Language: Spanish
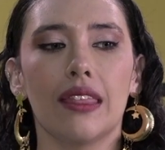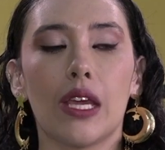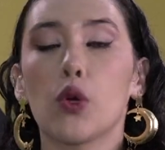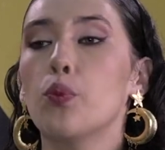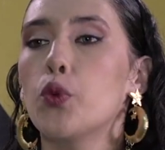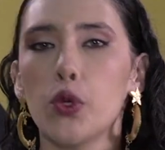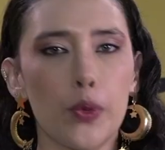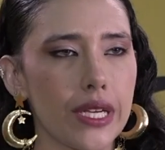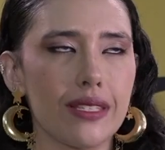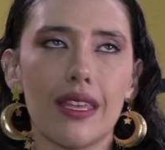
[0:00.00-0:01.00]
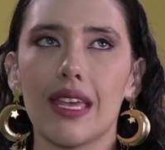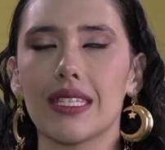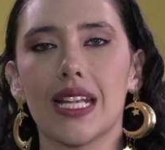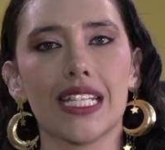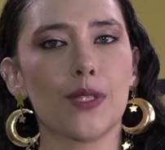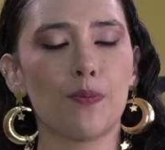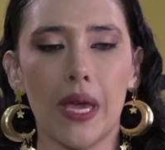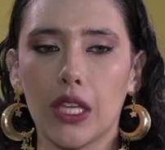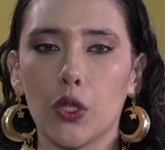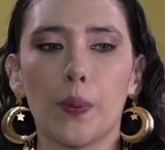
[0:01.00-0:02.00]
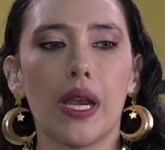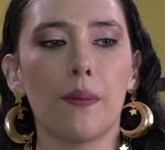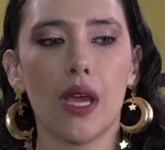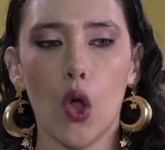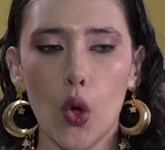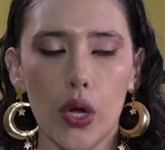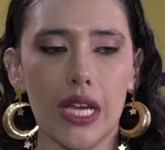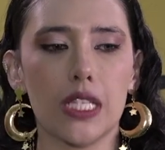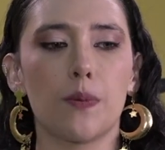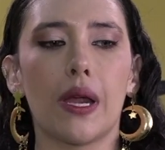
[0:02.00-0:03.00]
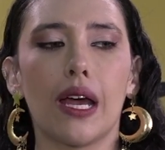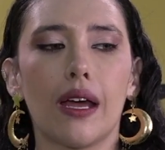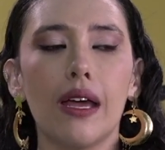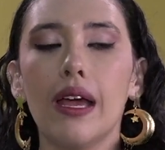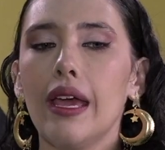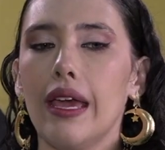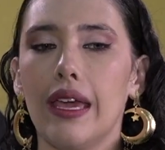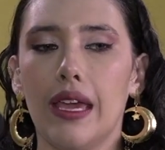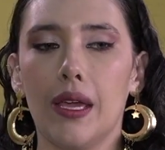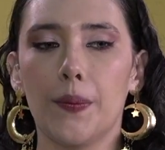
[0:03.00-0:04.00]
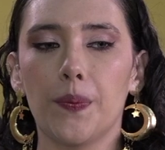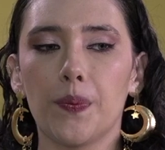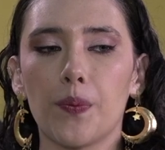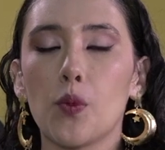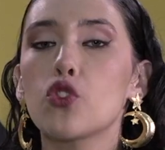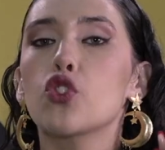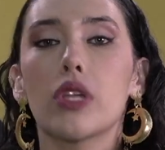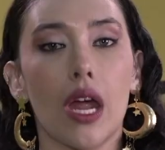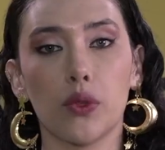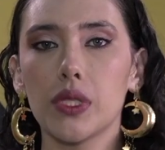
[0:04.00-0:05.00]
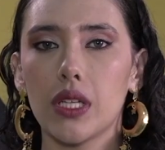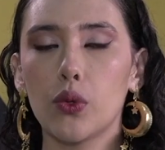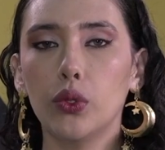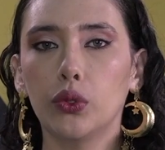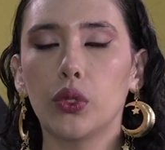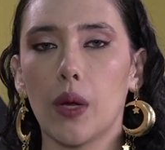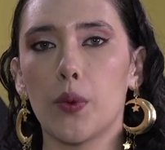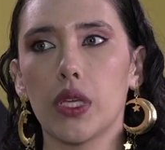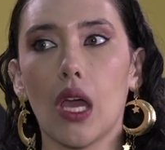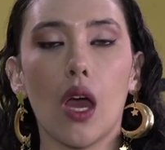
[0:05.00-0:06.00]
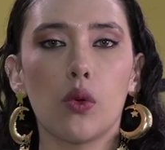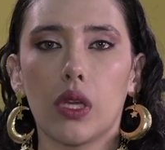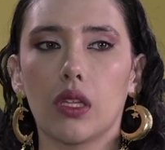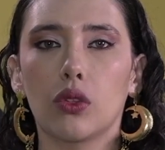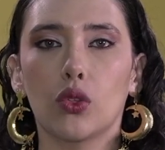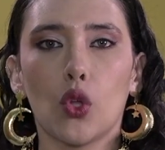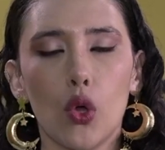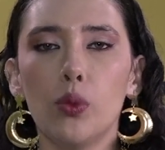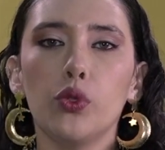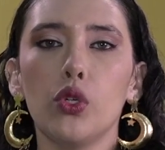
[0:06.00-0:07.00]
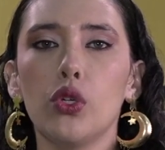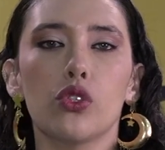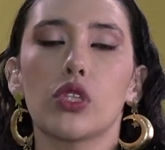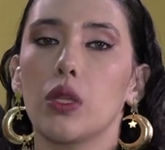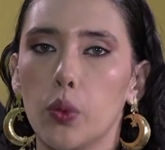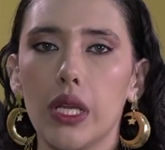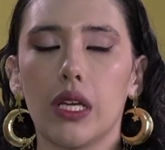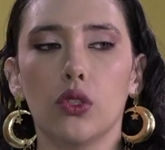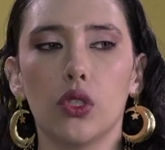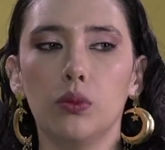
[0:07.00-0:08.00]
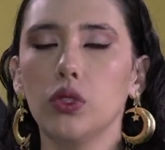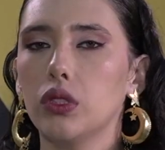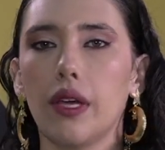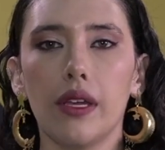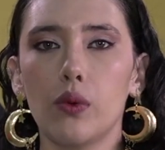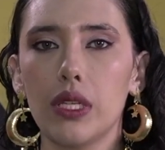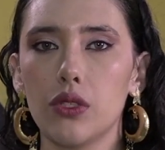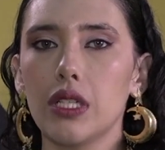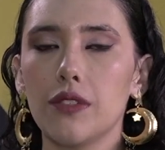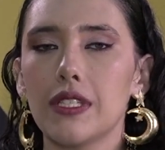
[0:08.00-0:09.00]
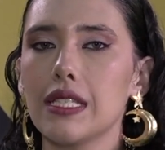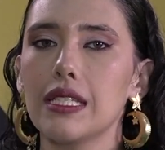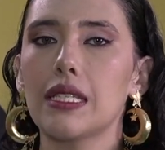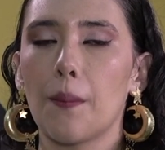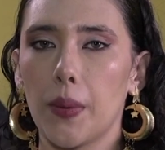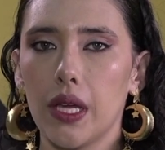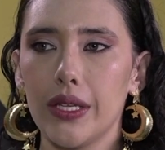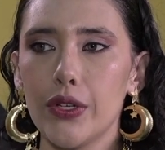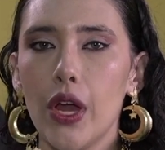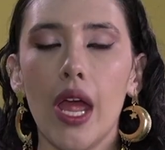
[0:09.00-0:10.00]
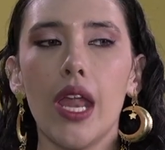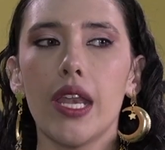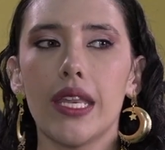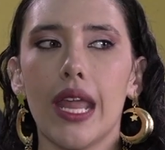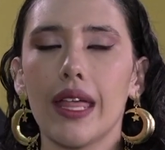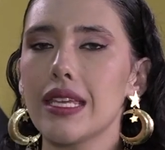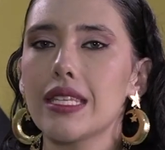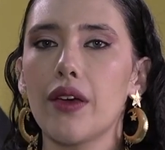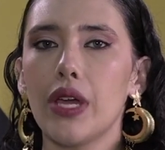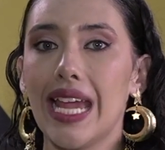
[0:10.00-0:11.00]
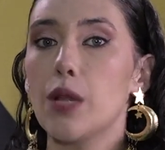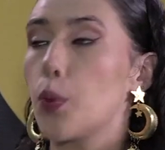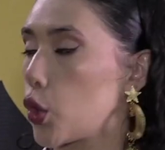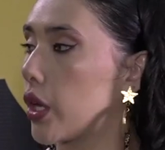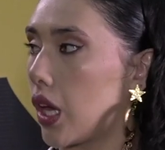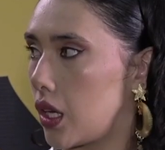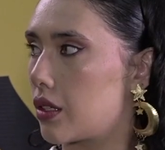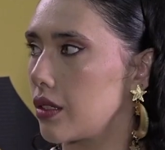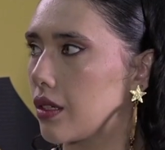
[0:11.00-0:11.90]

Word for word: Tengo muy buenas ideas al respecto para mejoras, para eh, mostrar nuestra cultura, porque aunque todo el mundo conoce el Huila y todo el mundo sabe cuáles son las fiestas de San Pedro, nadie sabe el por qué.